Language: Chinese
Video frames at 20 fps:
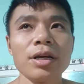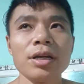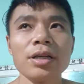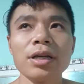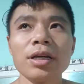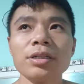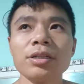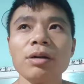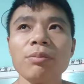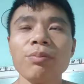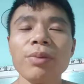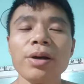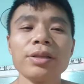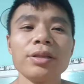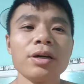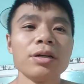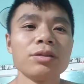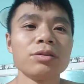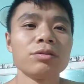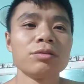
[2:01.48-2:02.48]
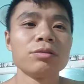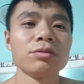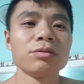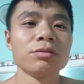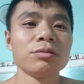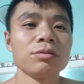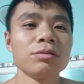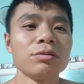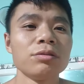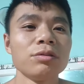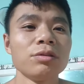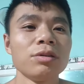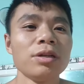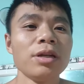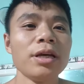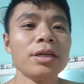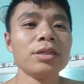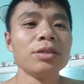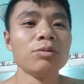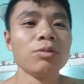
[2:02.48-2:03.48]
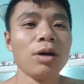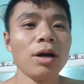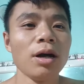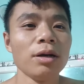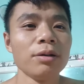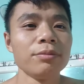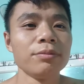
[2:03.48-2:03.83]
大家想办的就联系我。